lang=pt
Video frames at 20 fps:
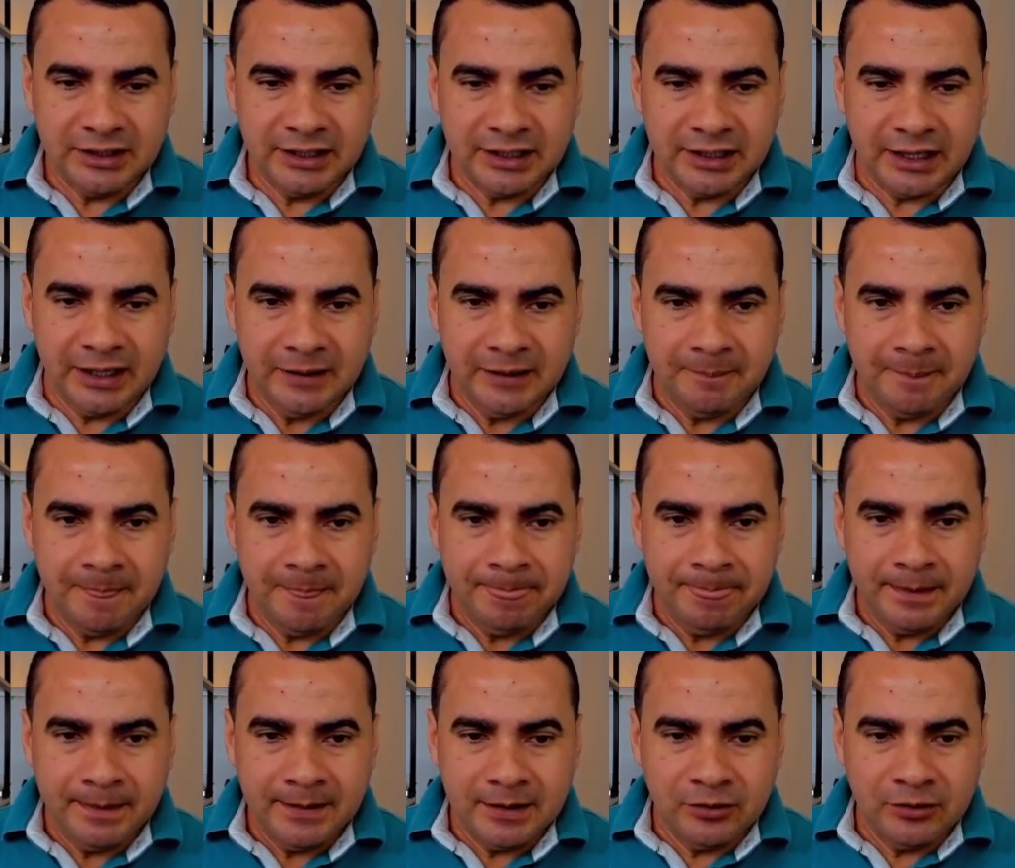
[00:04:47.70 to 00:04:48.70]
clicar
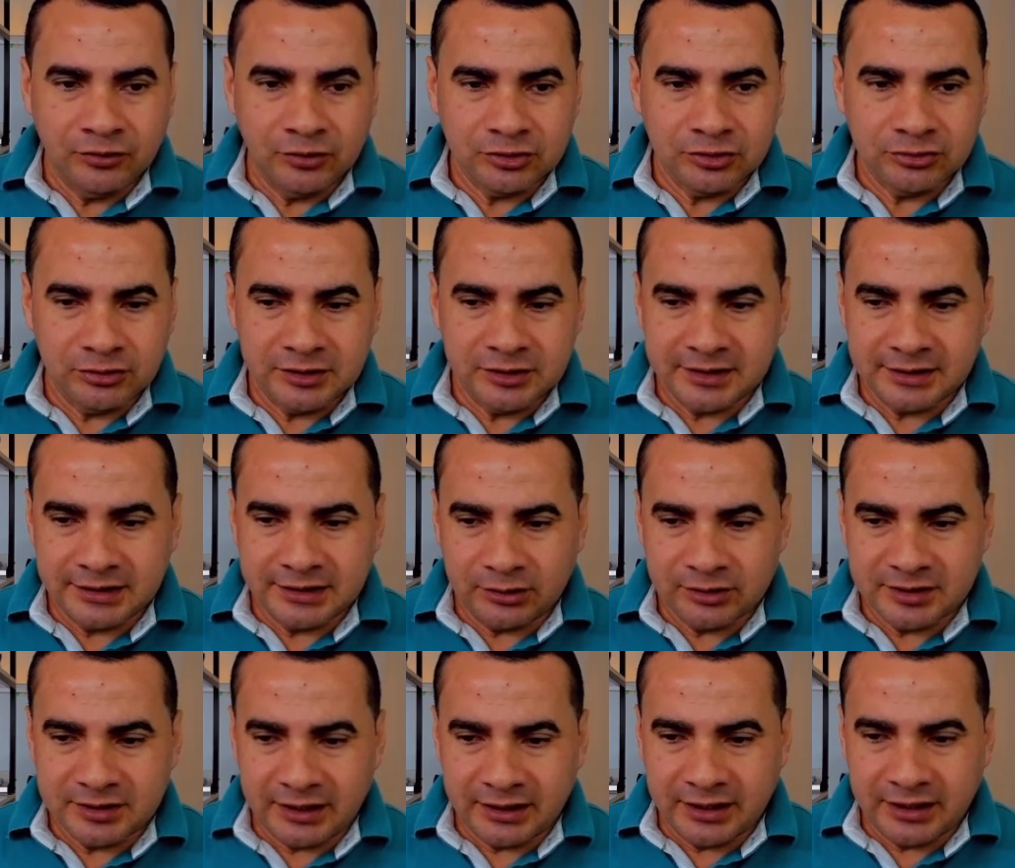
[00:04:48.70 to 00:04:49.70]
e vou solicitar o
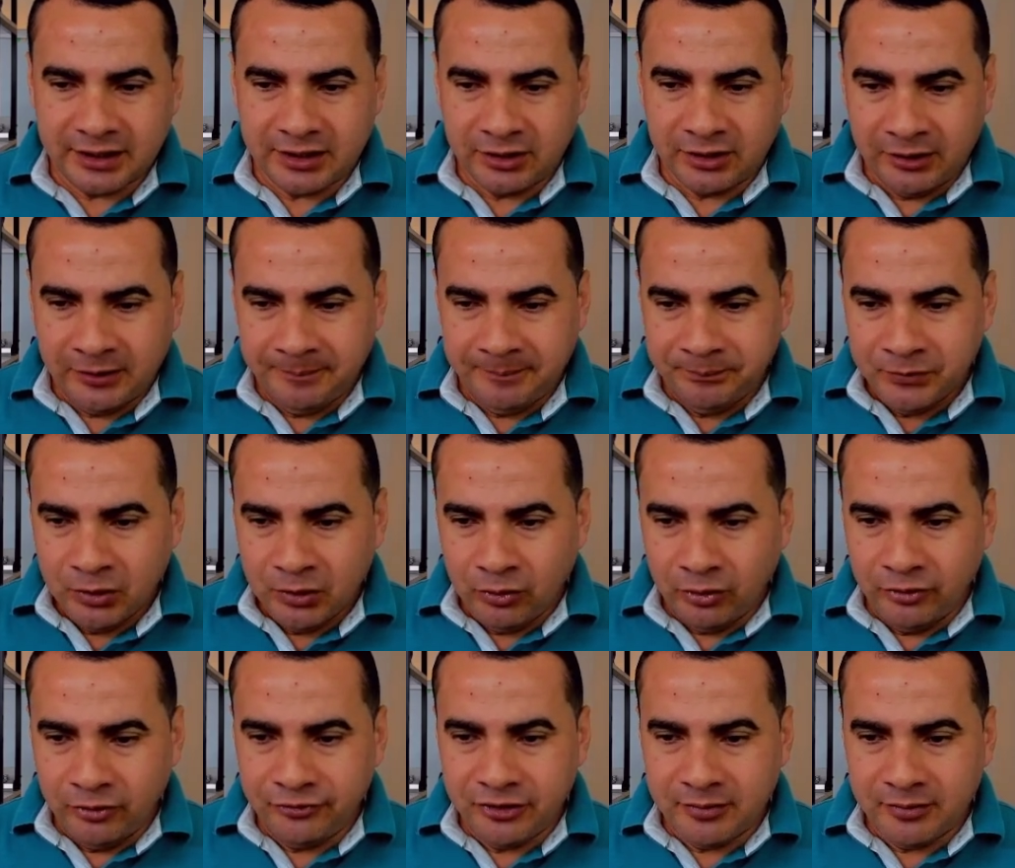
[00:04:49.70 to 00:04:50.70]
saque aqui. Ó
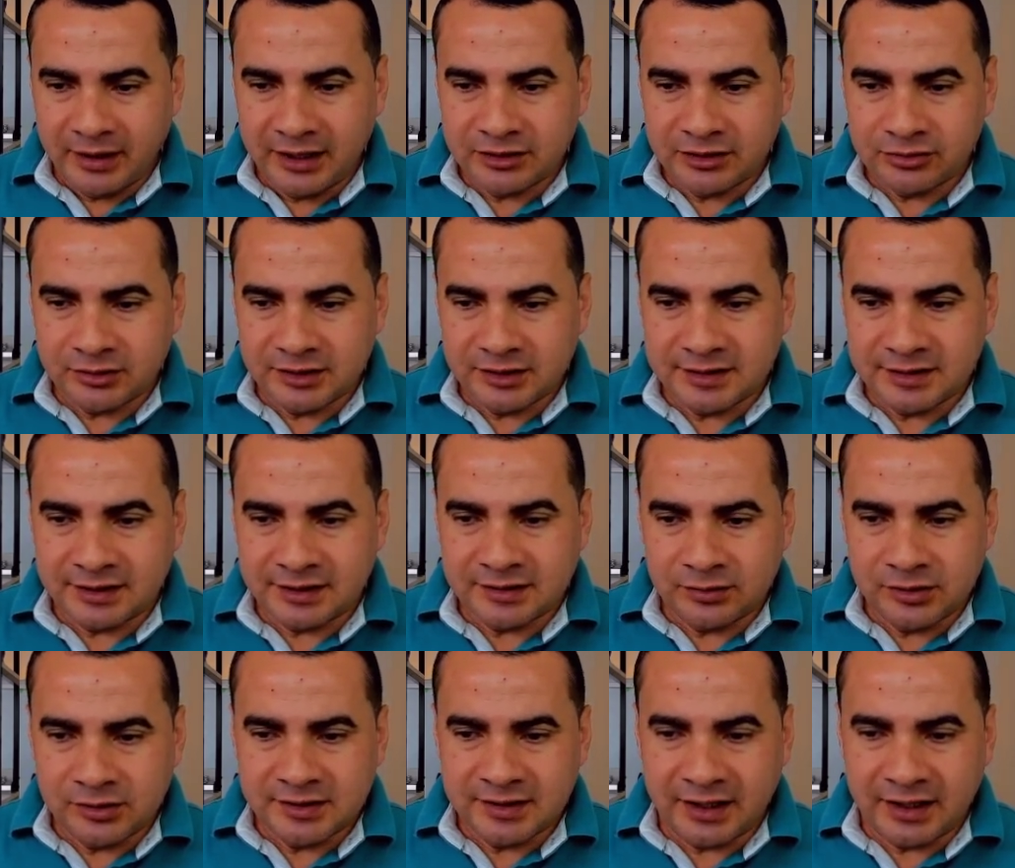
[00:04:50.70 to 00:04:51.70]
confirmar a
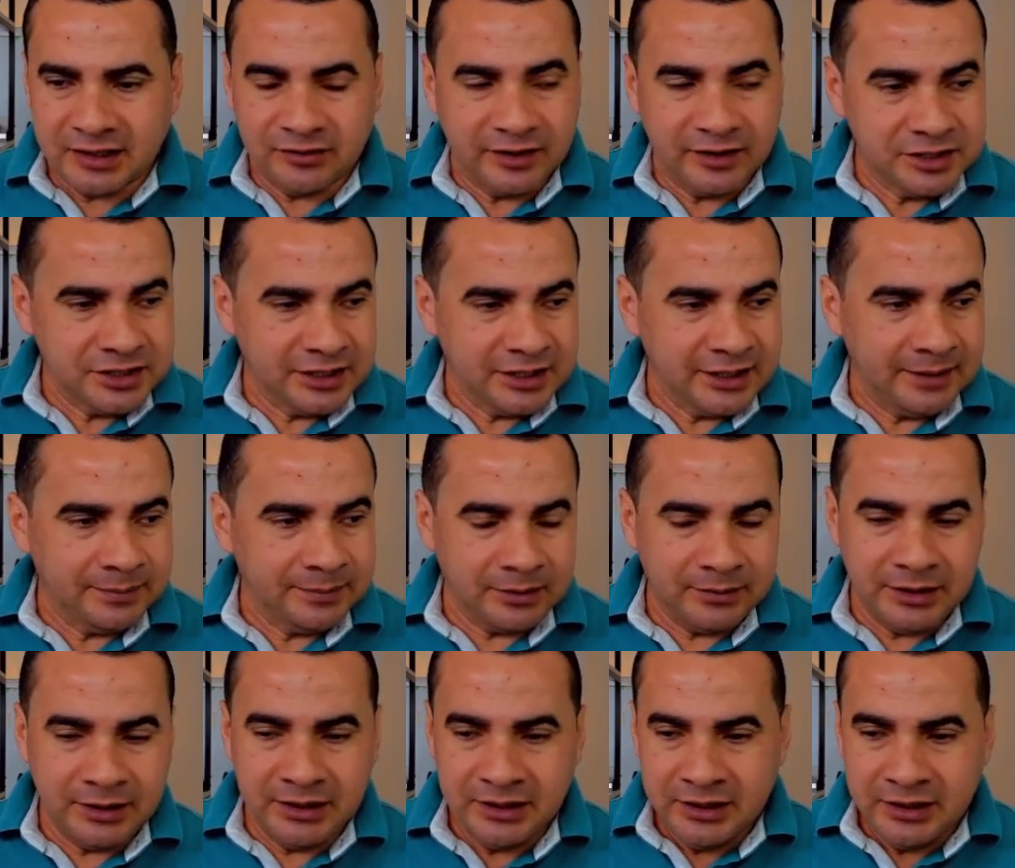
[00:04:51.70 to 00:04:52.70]
solicitação de saque, vai chegar para
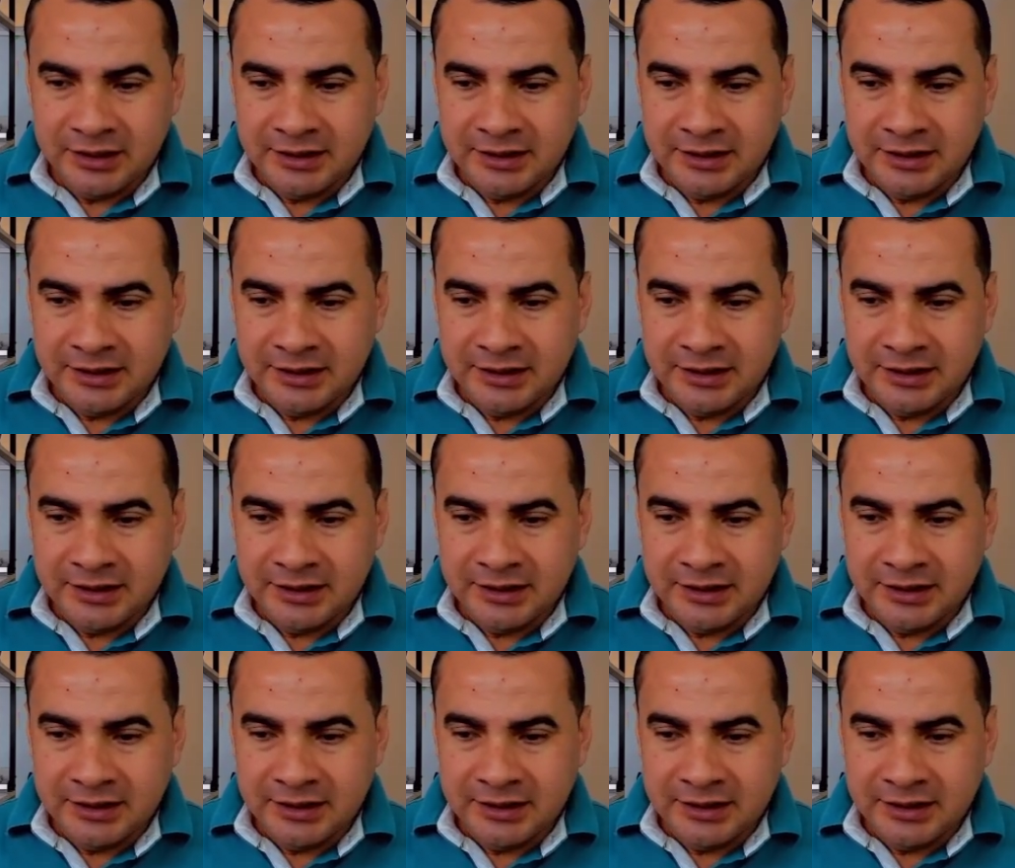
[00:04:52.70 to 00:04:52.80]
mim